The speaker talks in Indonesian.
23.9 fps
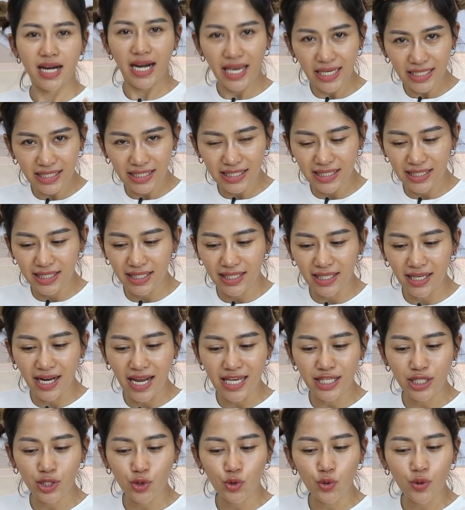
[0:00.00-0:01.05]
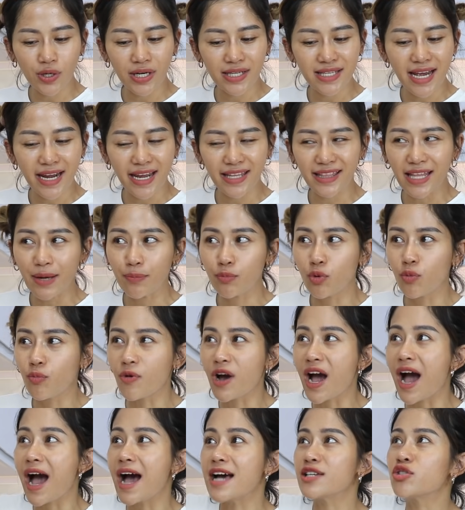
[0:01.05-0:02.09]
Next, rice cookernya kita
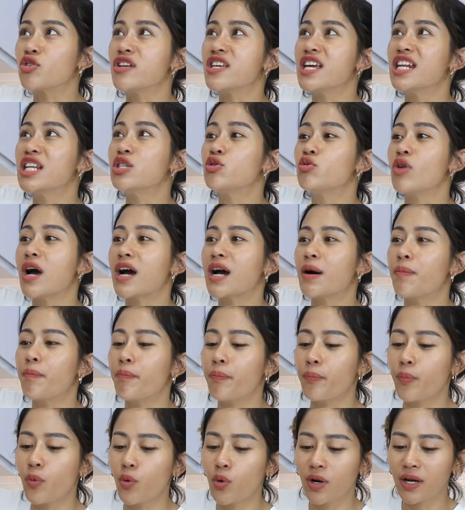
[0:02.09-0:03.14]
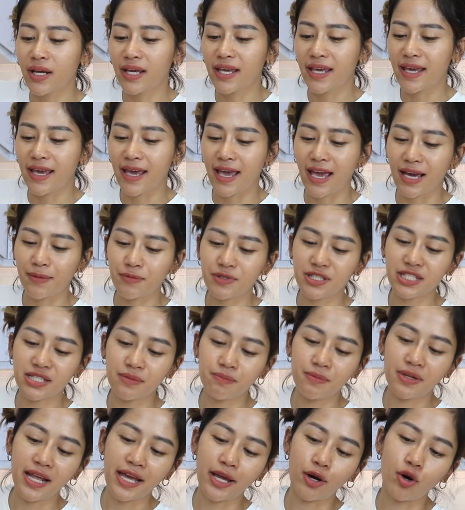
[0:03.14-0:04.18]
buka. Soalnya ini sudah ngepul, geng.
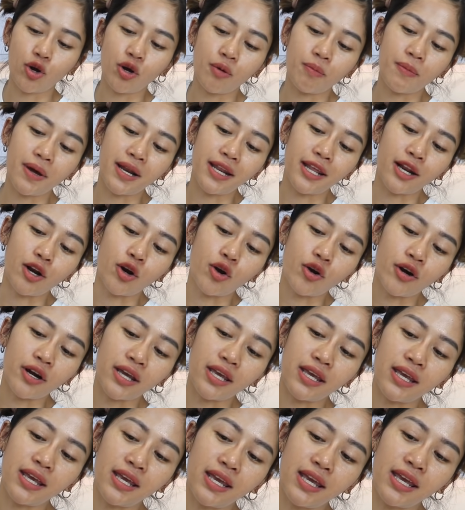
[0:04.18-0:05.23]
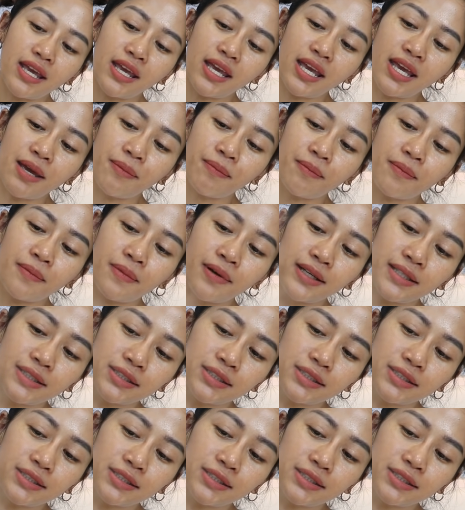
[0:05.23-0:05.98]
Bismillahirrahmanirrahim.